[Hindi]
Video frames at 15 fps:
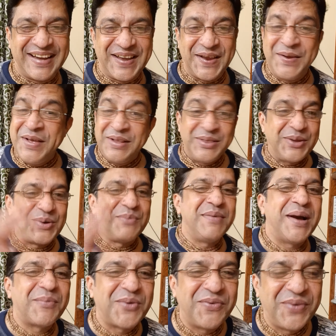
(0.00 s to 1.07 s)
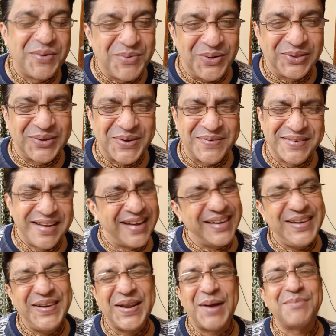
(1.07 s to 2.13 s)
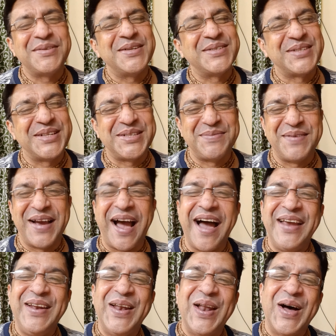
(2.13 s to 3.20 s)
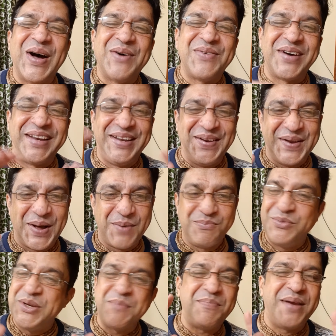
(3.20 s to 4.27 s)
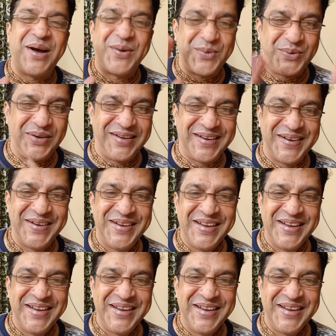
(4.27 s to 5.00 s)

का है देखो मैं आपको फिर बोलता हूँ हरि नाम से सच में आई लव हरि नाम मुझे प्यार हो गया